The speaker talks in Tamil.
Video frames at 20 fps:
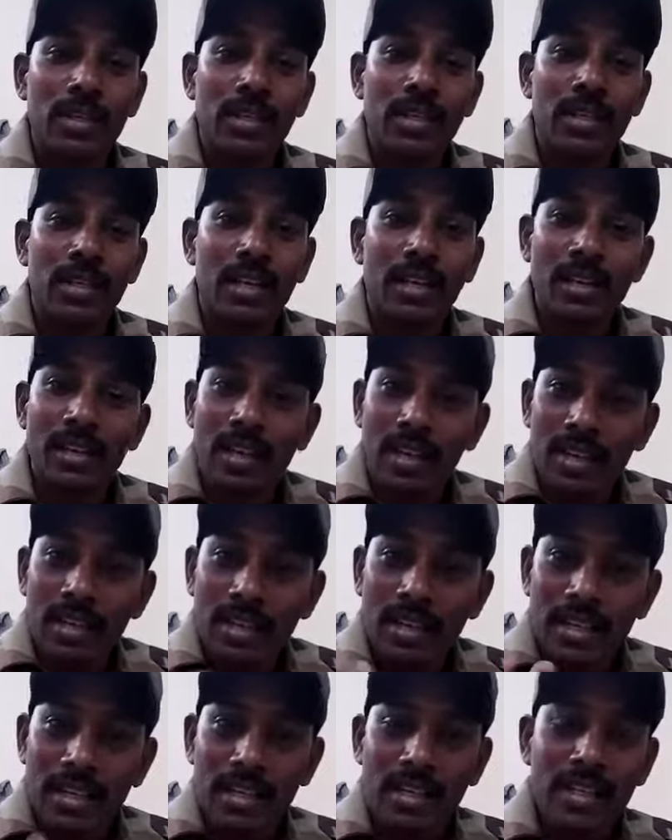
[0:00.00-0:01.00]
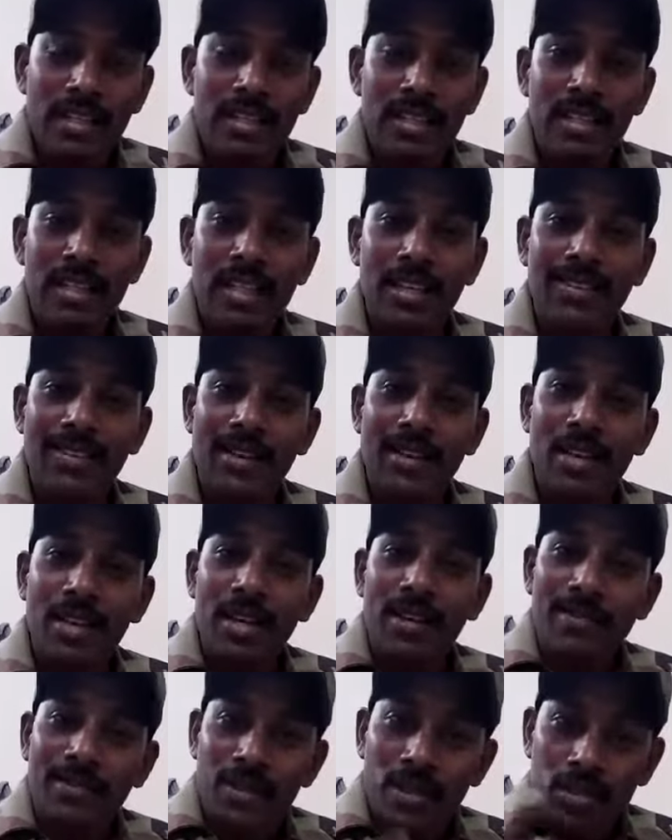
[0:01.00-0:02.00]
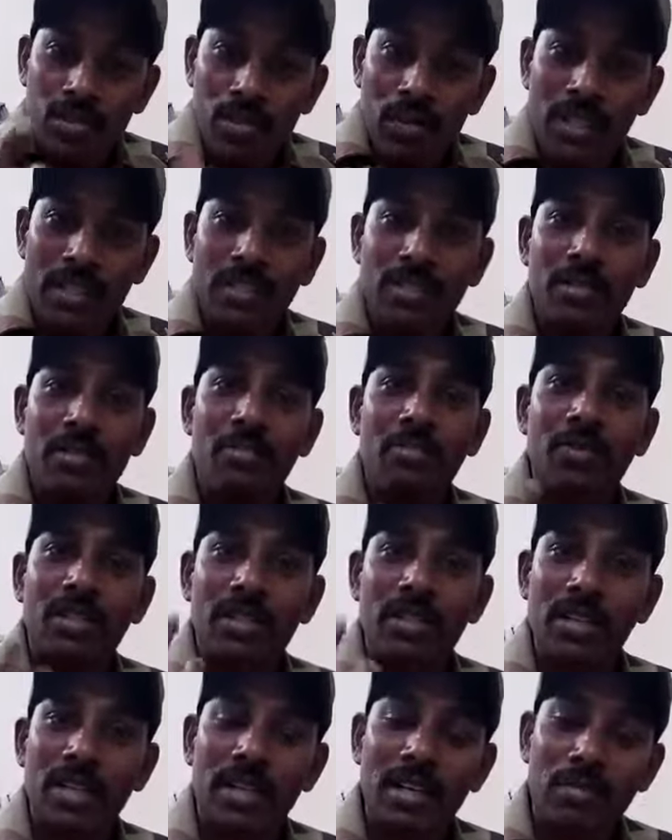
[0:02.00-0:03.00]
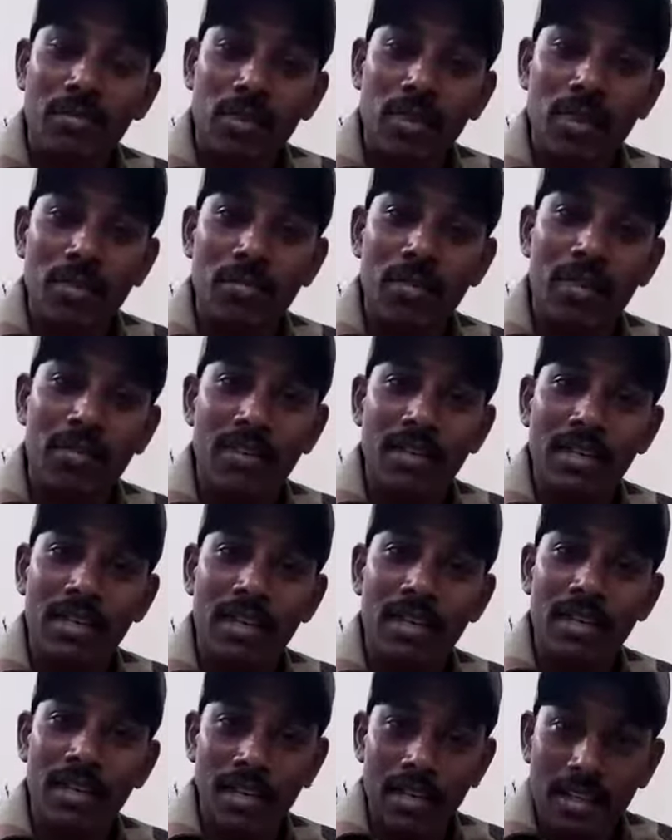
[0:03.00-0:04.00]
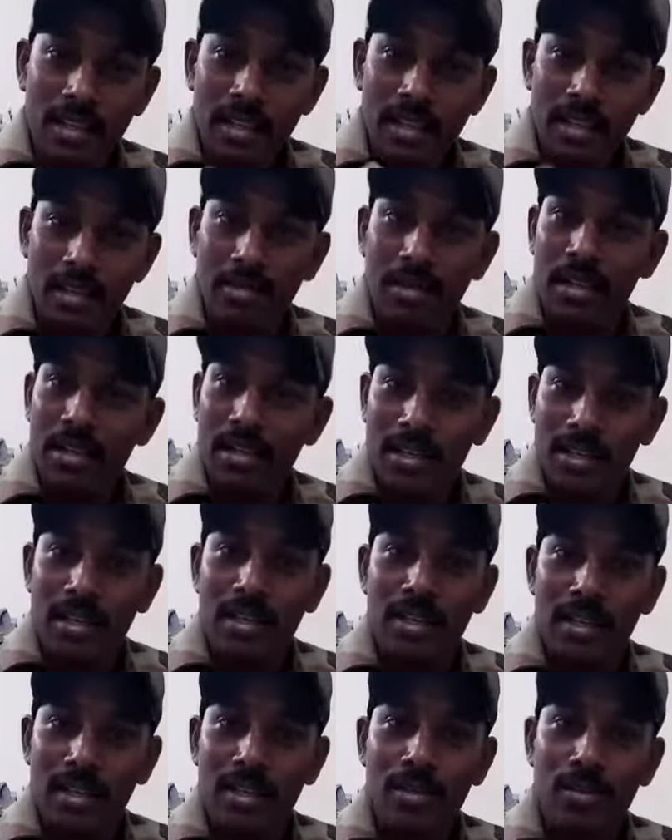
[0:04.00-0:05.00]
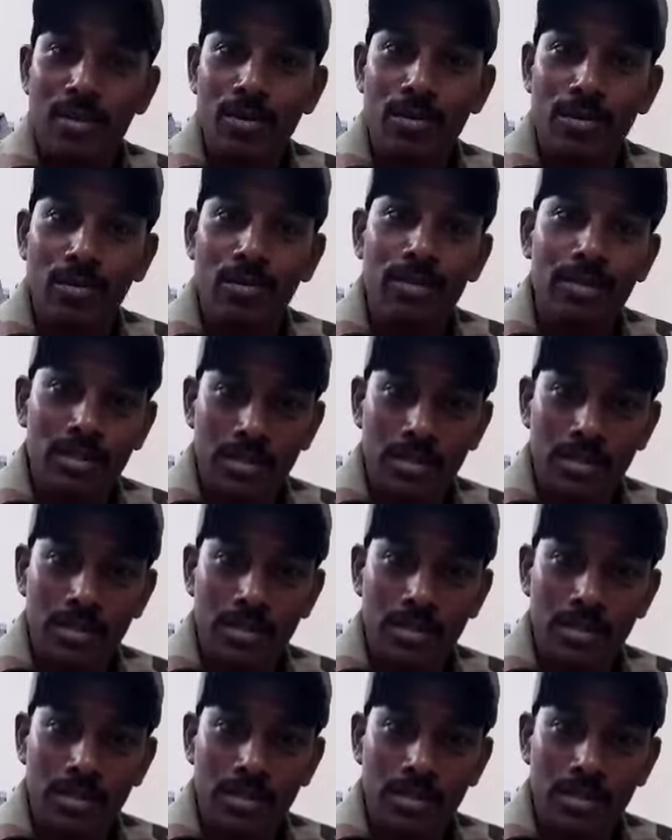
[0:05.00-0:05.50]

இதெல்லாம் நாட்டுக்கு என்ன சார் தேவை விசுவாசம் வசூலில் முக்கியமாக வந்தால் நாட்டுக்கு எதனா மக்கள் மக்களுக்கு எதனா ஒரு